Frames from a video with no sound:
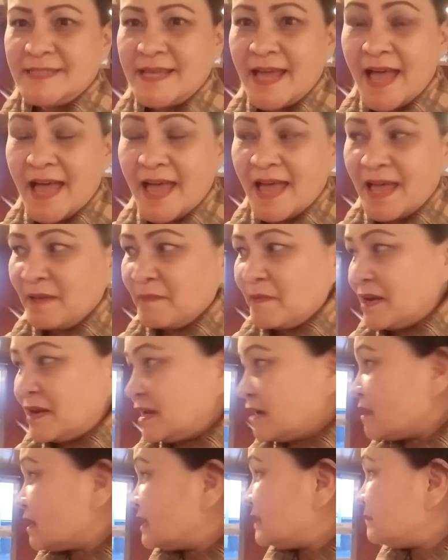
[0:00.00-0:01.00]
จ้า วัน
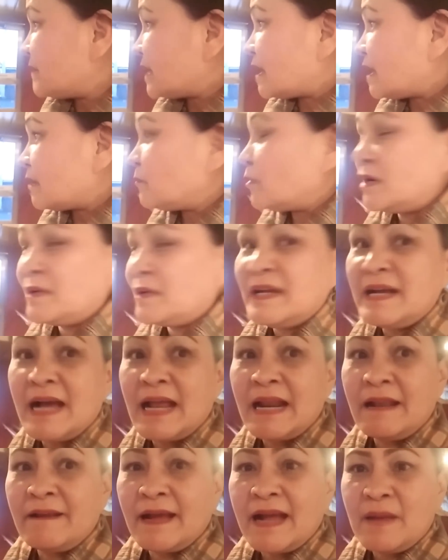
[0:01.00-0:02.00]
นี้ก็ขึ้นมาข้างบนเรือ
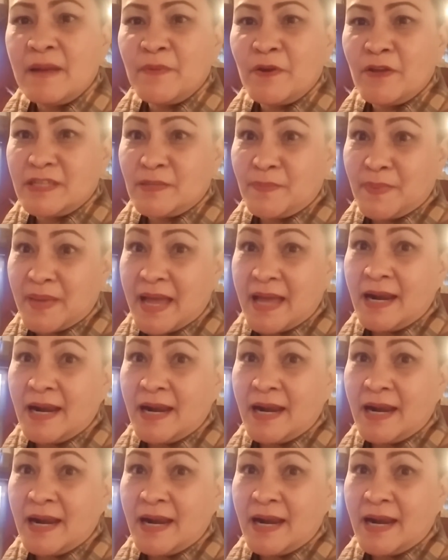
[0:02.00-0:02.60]
แล้วนะคะไม่น่าจะไป